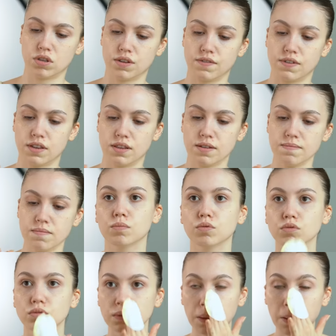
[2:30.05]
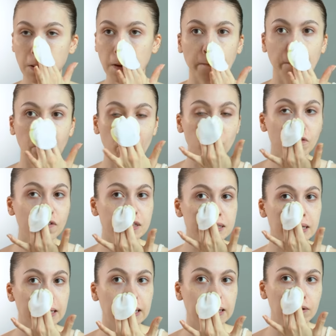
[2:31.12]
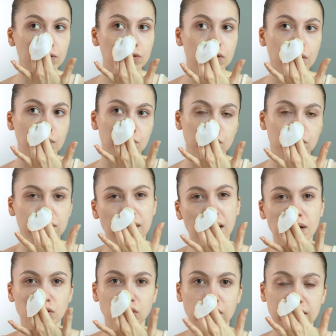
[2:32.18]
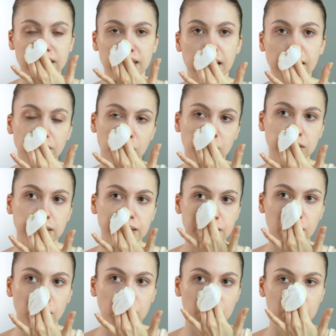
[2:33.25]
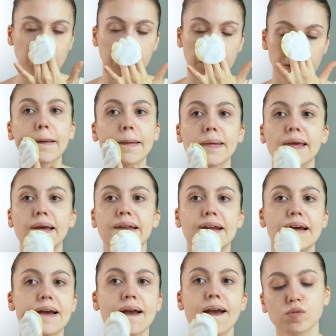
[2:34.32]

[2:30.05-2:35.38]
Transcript: Çevirdim. Bunu da burun ve çeneye uyguluyormuşuz. Daha çok siyah noktaların olduğu yere.